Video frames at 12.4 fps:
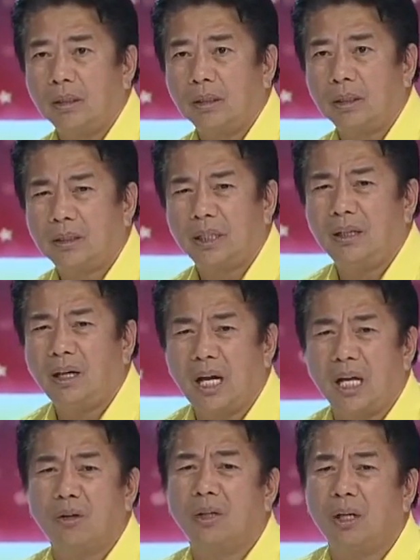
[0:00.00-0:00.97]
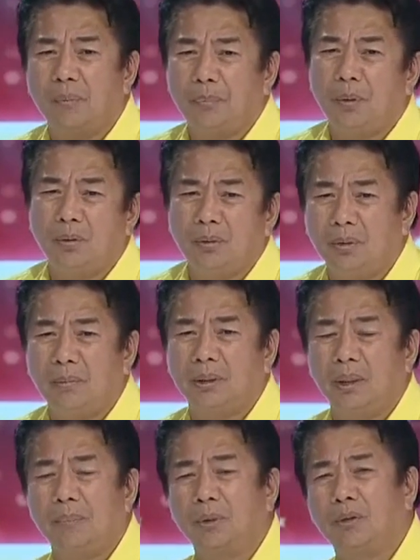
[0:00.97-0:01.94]
Kasi ilang araw na lang po,
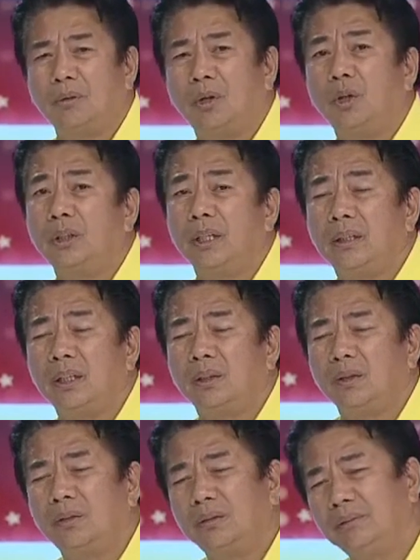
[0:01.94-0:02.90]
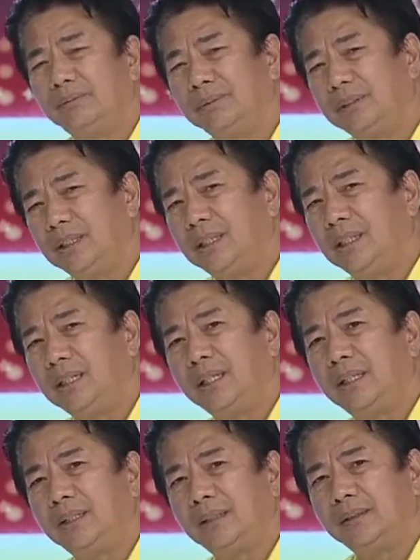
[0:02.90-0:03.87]
dumating pa tong audit na to.
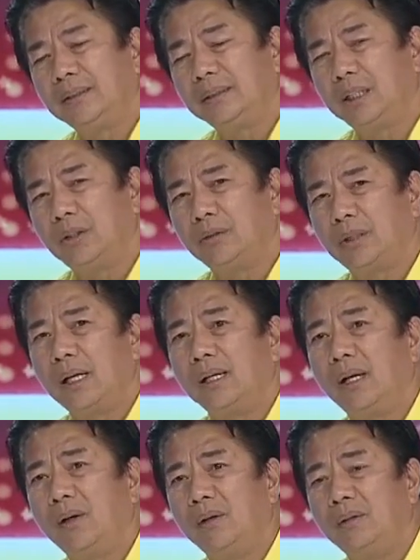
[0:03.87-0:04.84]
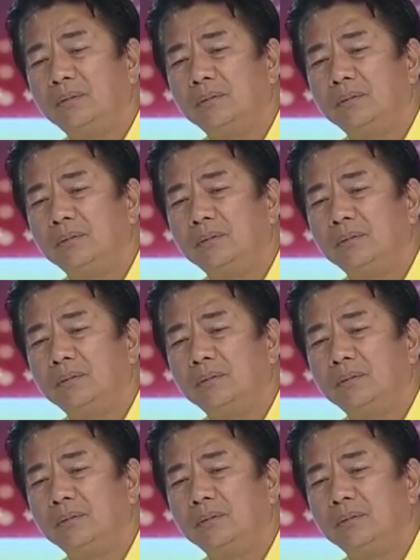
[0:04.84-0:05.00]
Eh, ganun talaga ho.